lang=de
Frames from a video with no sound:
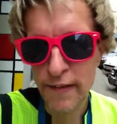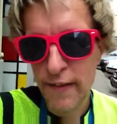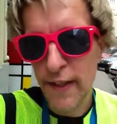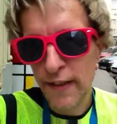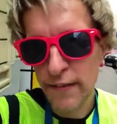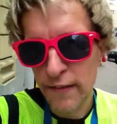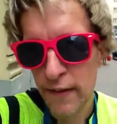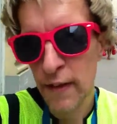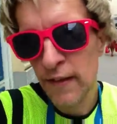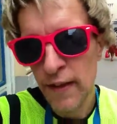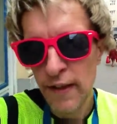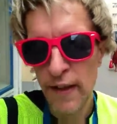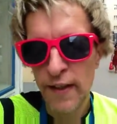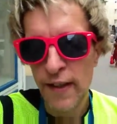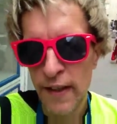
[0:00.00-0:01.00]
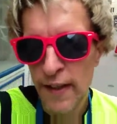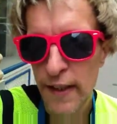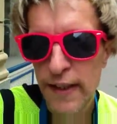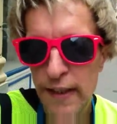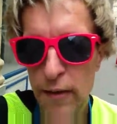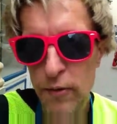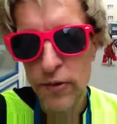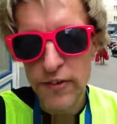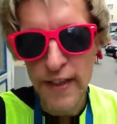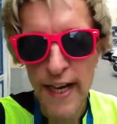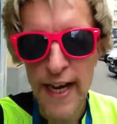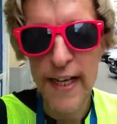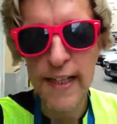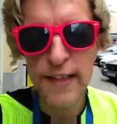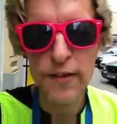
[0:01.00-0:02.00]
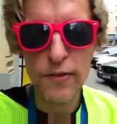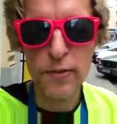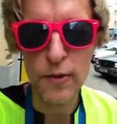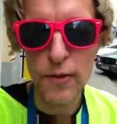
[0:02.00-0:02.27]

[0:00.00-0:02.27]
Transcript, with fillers: Stadt, die uns alle so